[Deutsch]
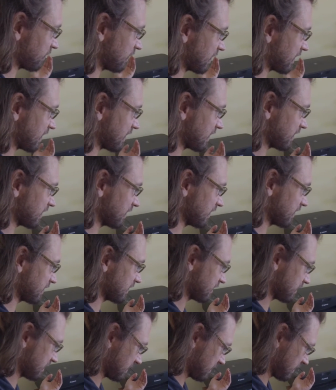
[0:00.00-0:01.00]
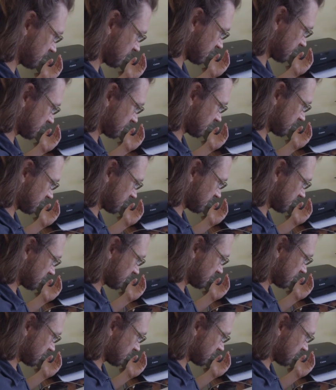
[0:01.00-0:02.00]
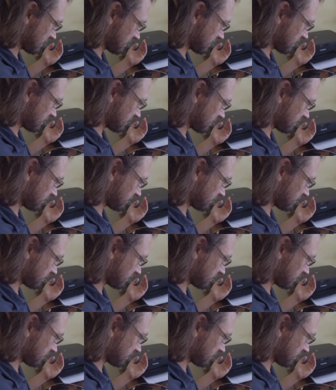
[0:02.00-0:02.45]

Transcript: gegangen. Kannst du auch. Entweder du möchtest das